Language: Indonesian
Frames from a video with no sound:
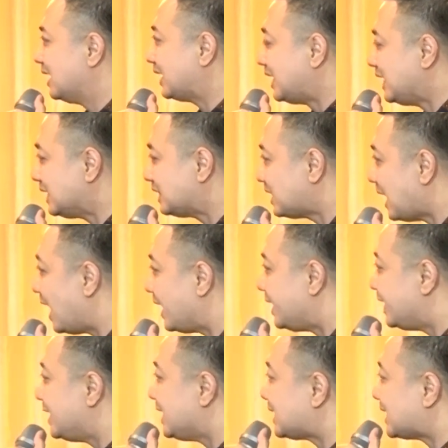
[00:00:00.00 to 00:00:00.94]
Kita
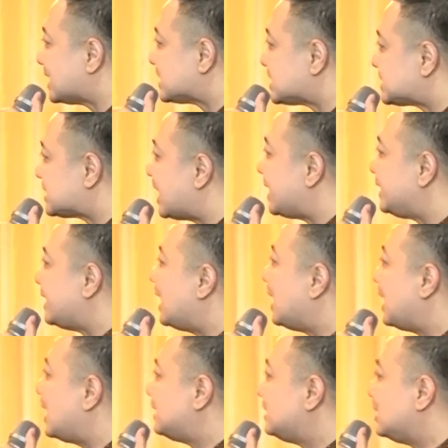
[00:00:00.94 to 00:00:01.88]
ini
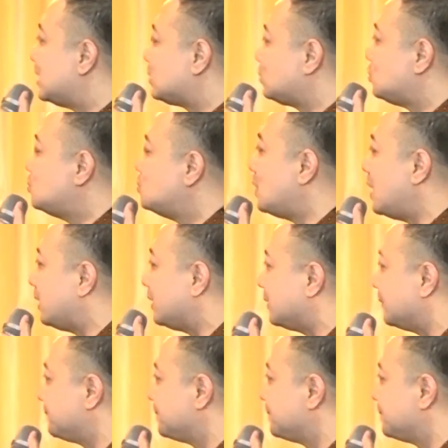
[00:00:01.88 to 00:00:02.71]
kesayangannya Tuhan.